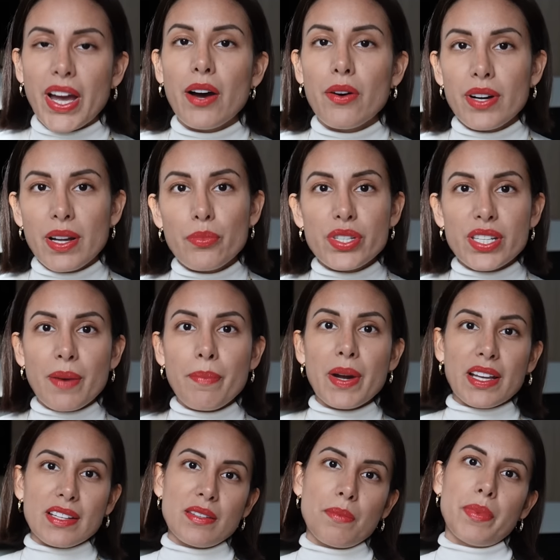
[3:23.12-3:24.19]
ahora muchas
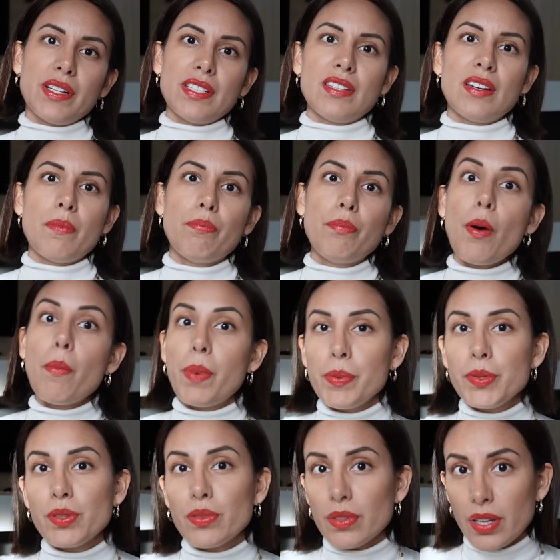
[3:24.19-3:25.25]
marcas en París tienen pop
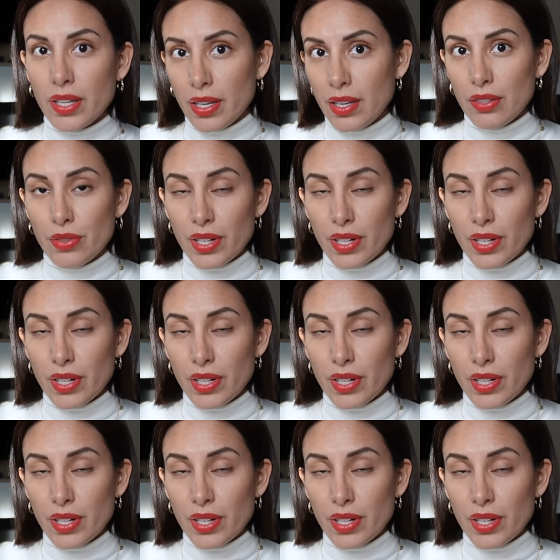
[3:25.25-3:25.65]
ups eh,